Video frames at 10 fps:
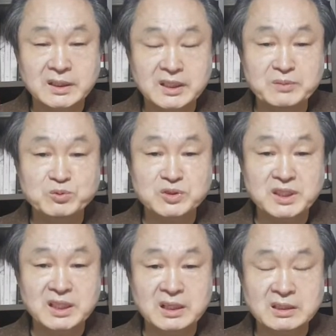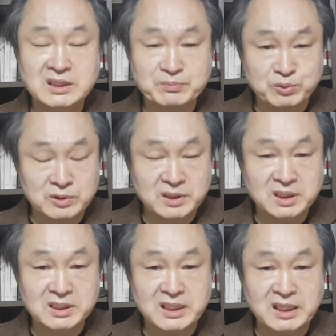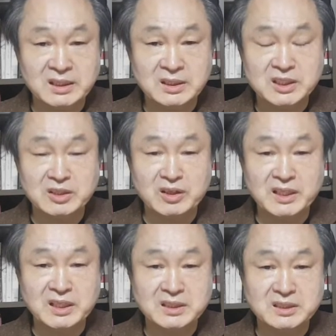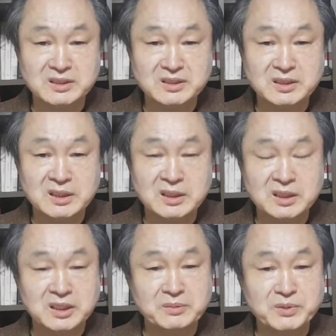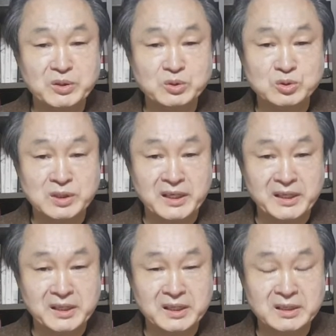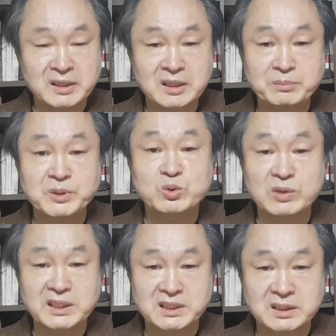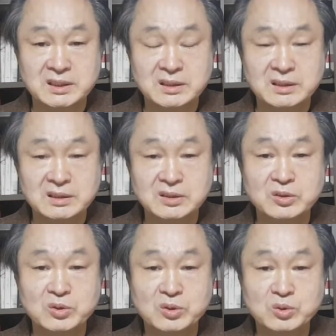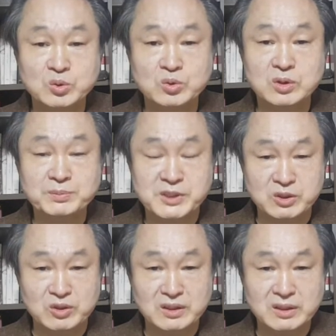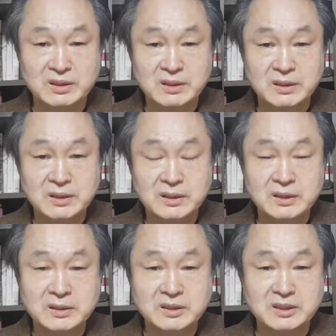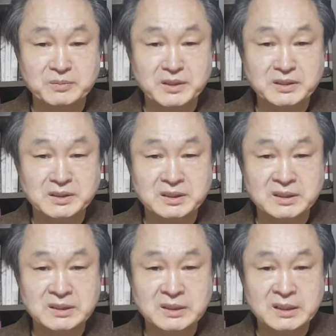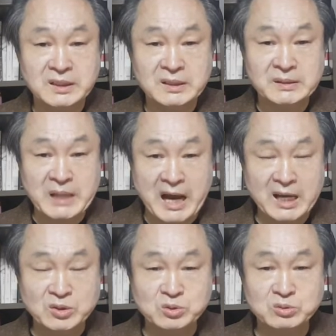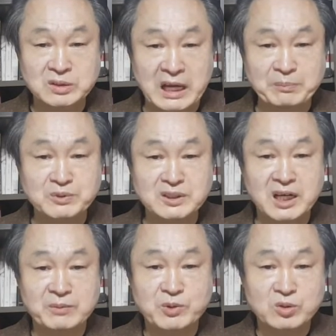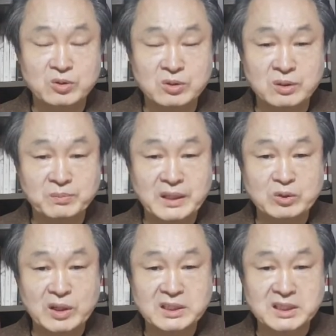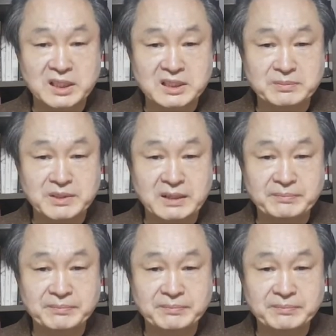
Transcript: 이 문제가 이제 불거 터지자 청와대에서는 김태호 수산에게 미꾸라지 그리고 6급 직원 그러면서 아주 나쁜 사람으로 매도하기 시작했습니다.